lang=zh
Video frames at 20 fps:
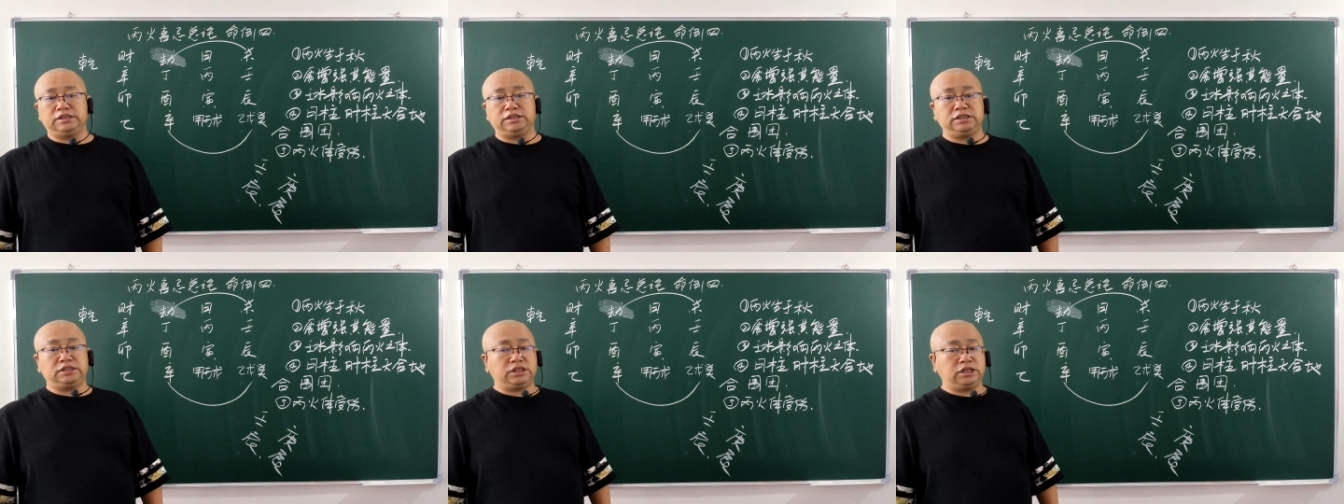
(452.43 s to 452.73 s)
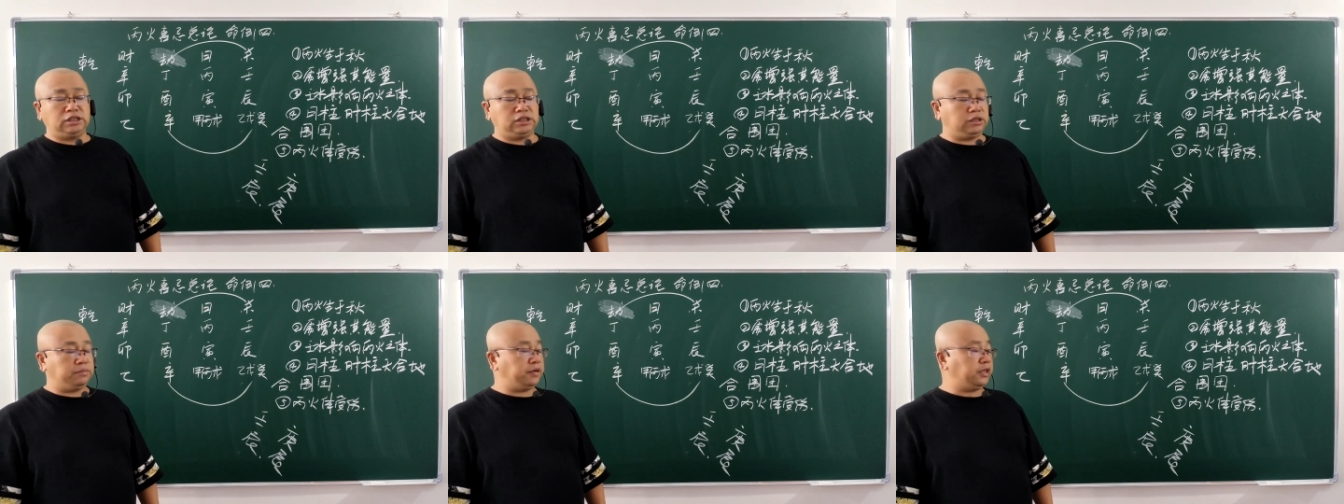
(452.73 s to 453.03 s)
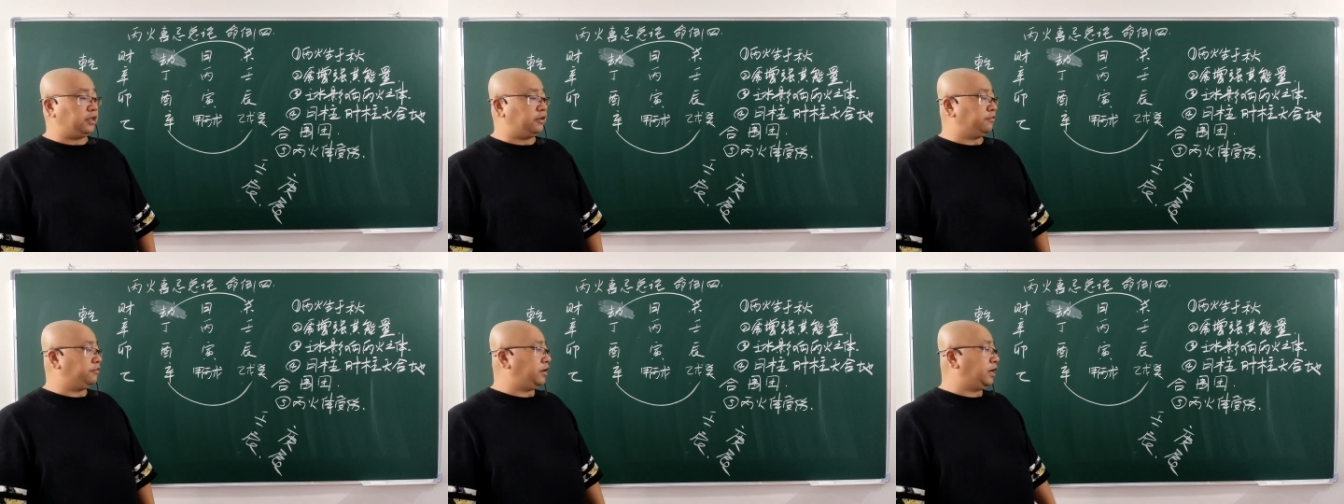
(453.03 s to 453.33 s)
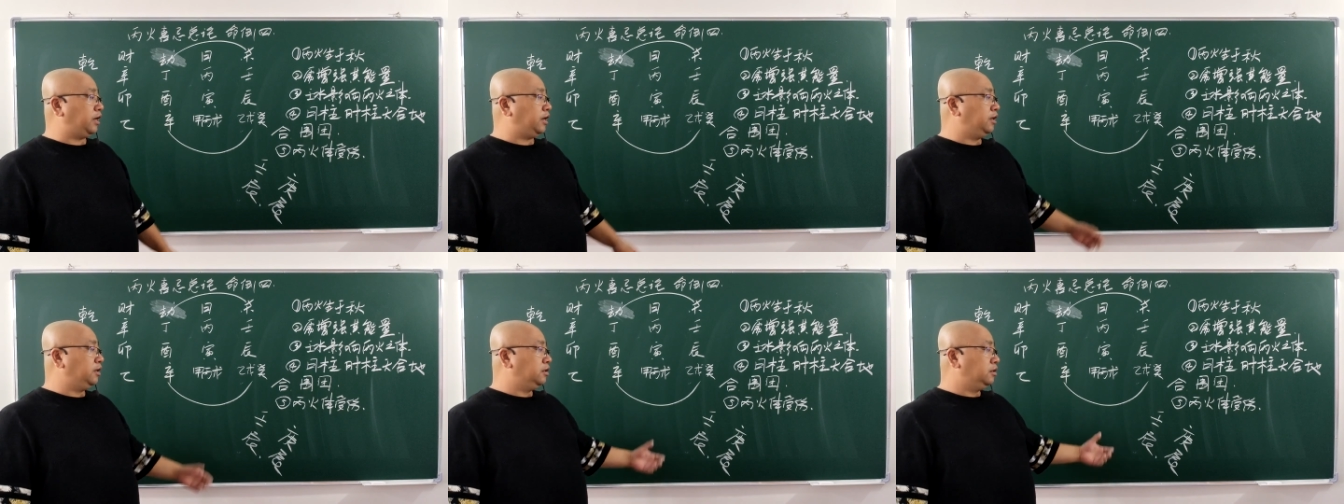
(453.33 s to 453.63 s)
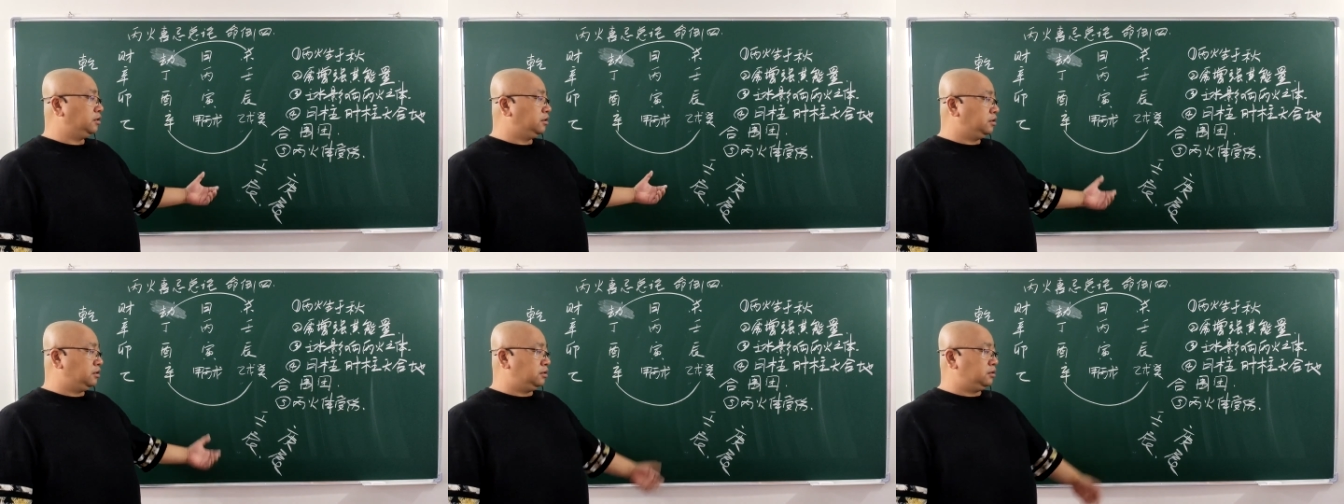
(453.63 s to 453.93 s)
于是呢，从
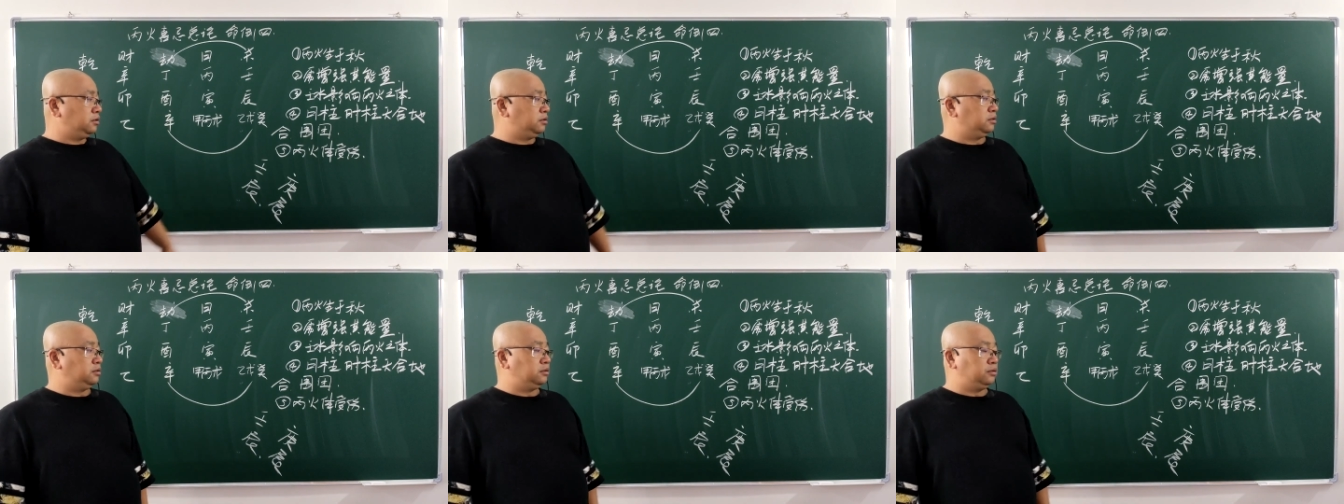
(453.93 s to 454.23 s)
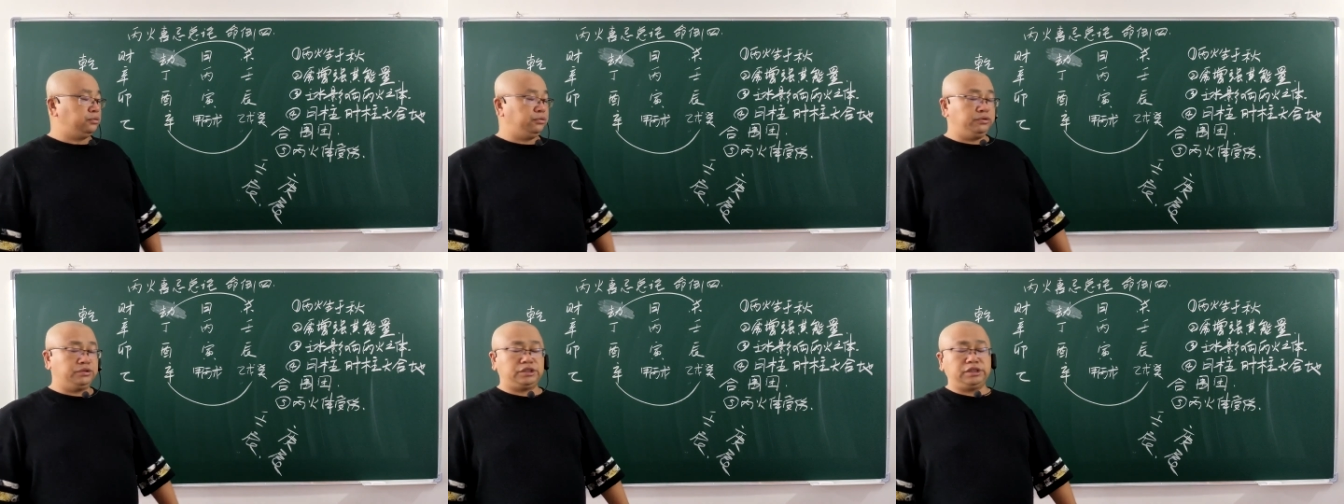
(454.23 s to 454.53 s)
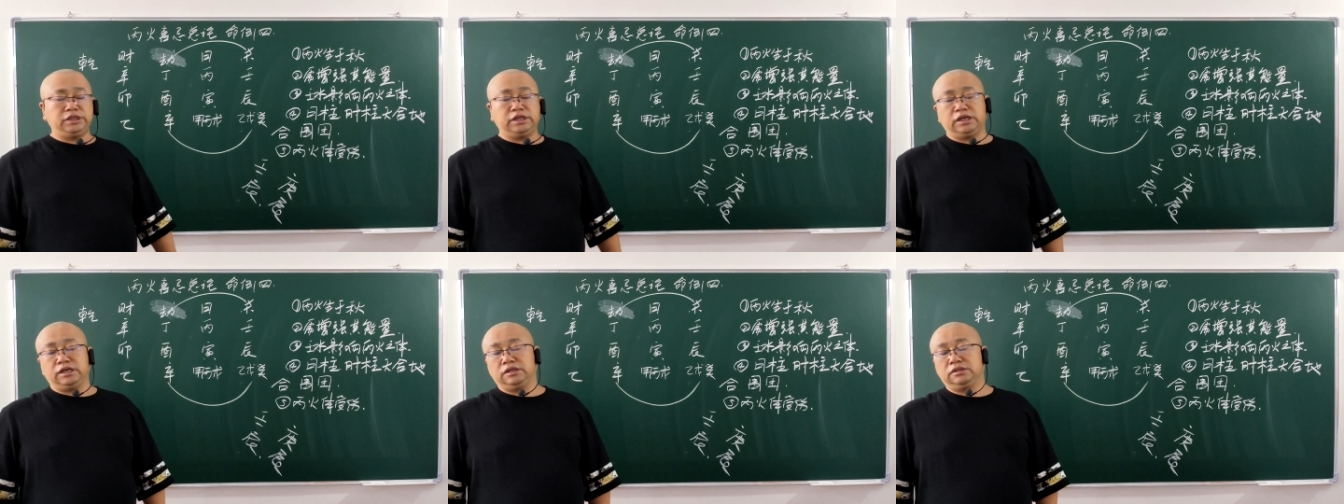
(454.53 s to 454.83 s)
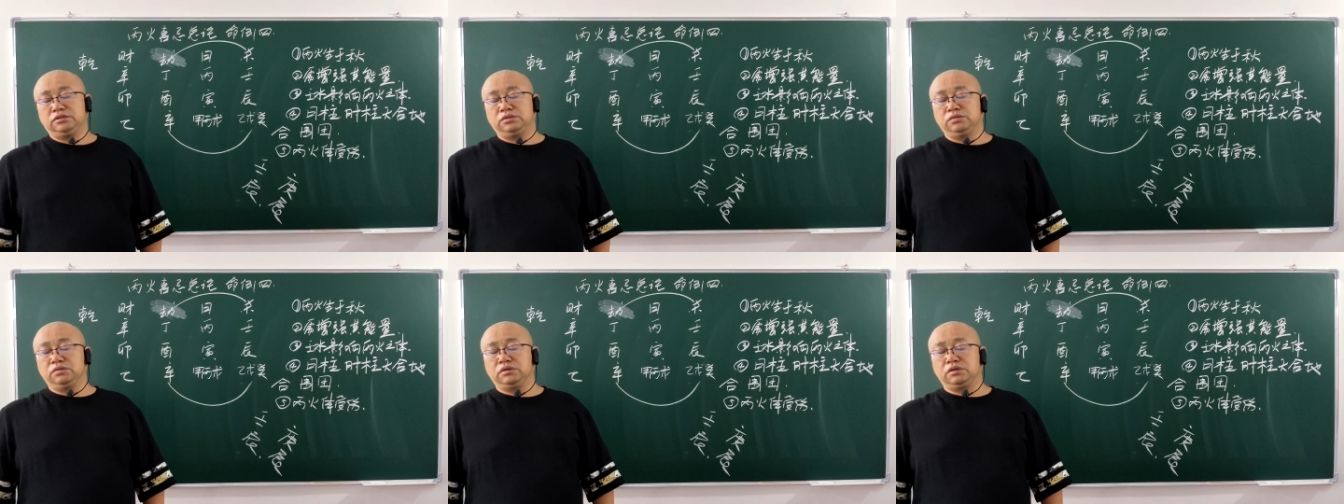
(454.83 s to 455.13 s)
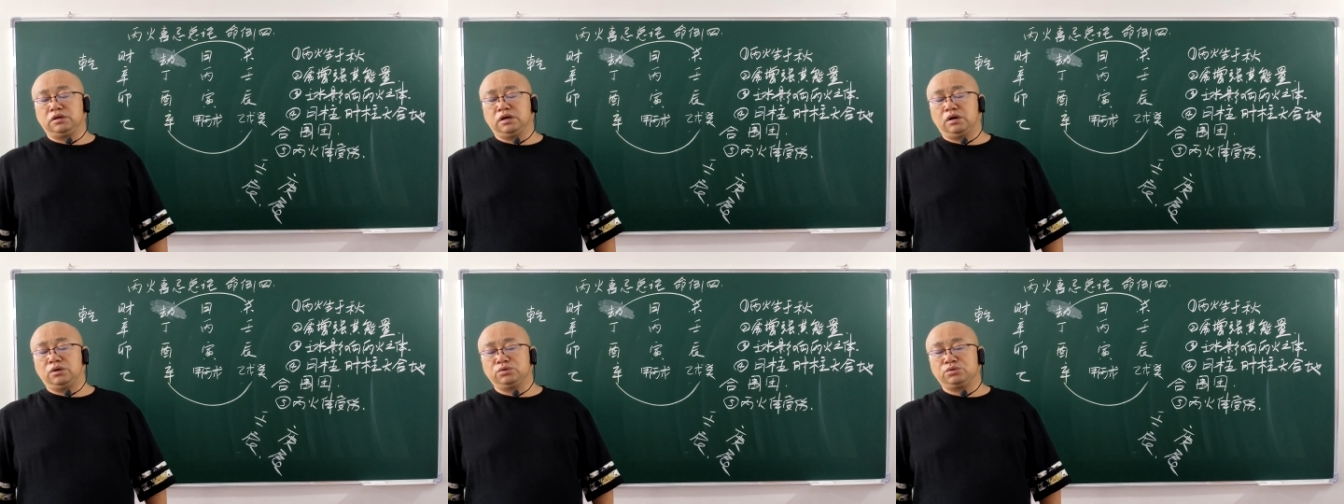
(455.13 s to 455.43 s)
高处摔下，高
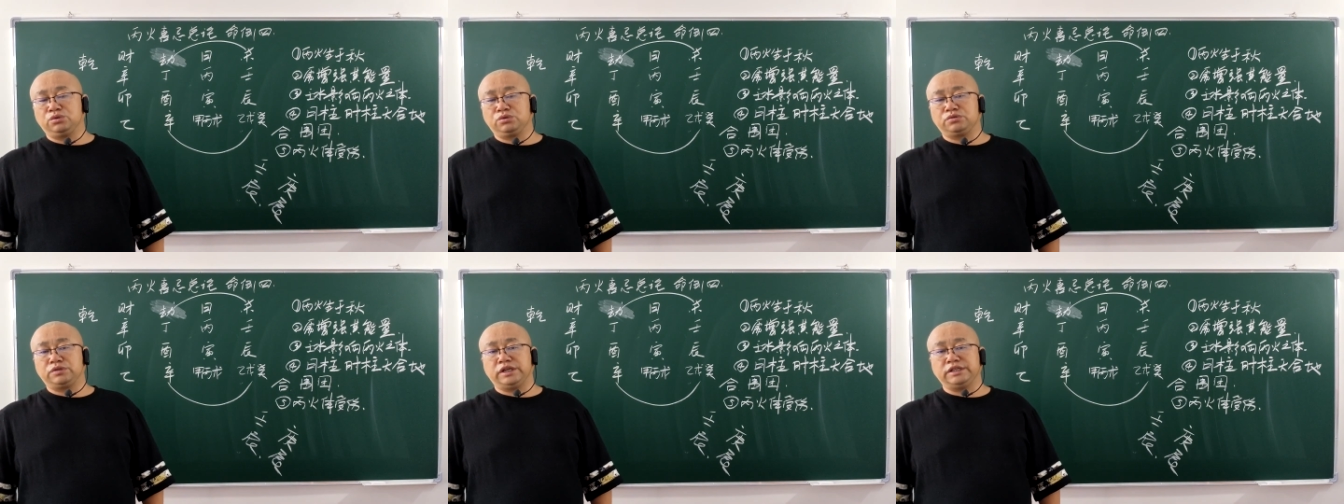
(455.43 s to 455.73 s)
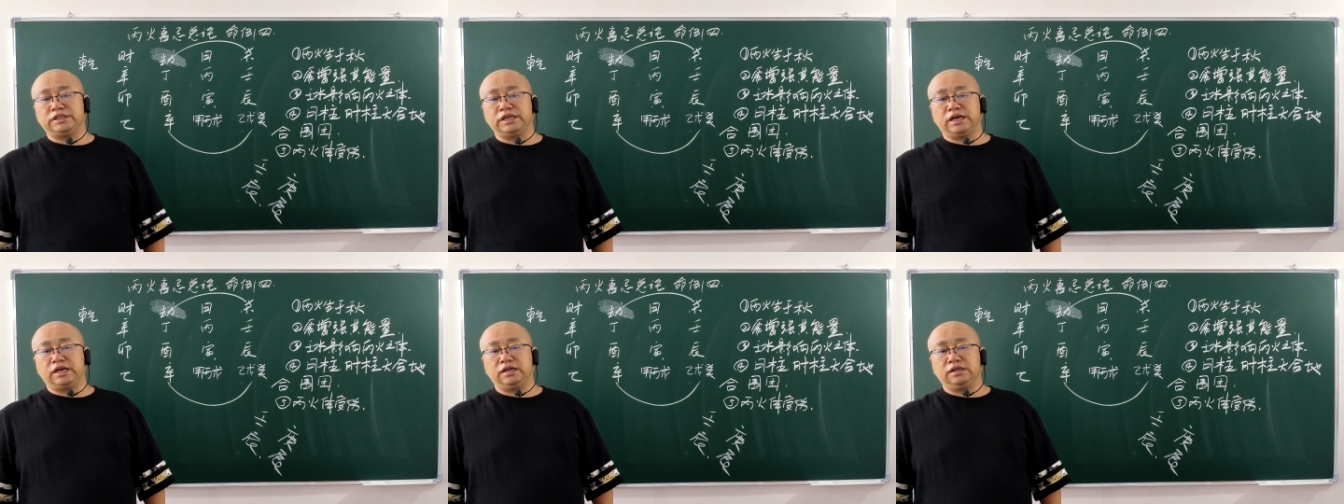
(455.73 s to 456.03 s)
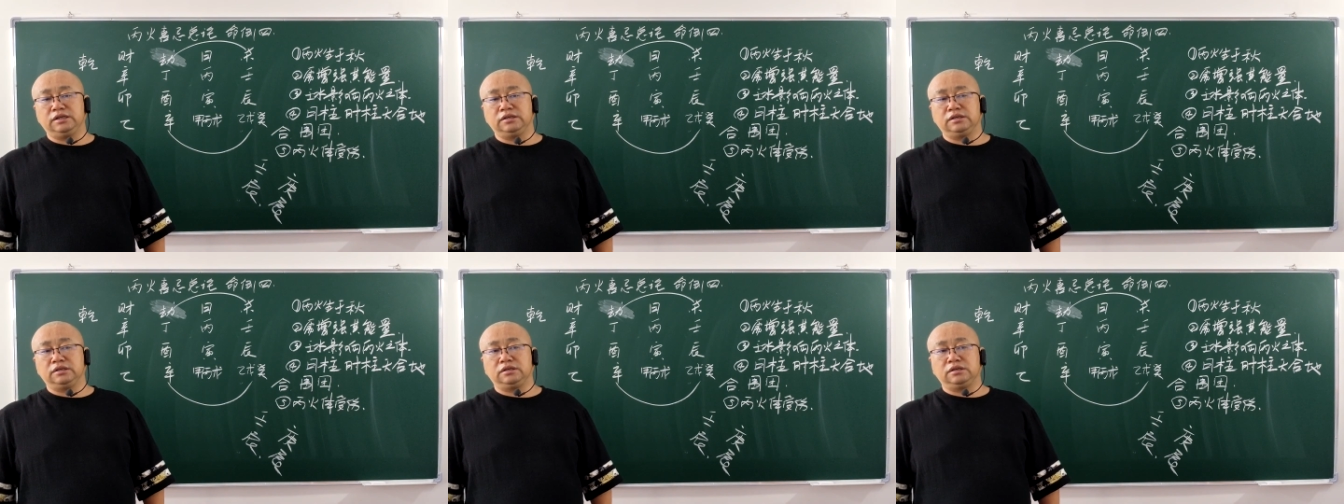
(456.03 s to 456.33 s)
位截瘫，